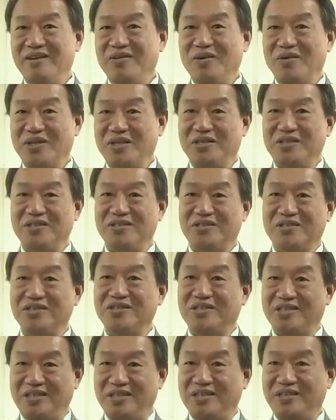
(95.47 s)
或者是
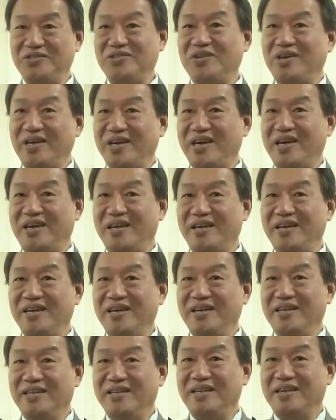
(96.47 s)
自己的学业，
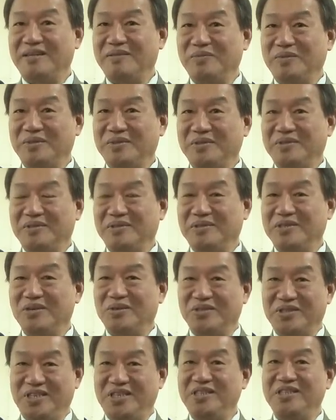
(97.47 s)
那这
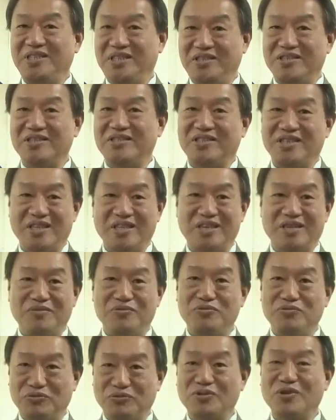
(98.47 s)
种亲情之间的
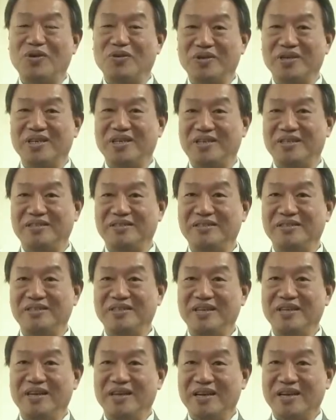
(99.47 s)
互动跟
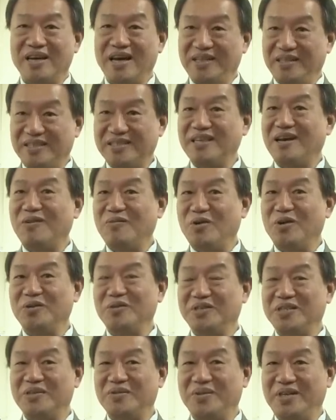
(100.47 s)
感召，我
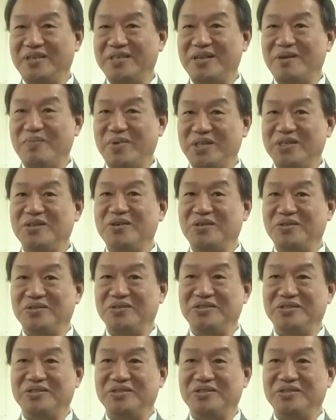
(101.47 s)
认为他们这种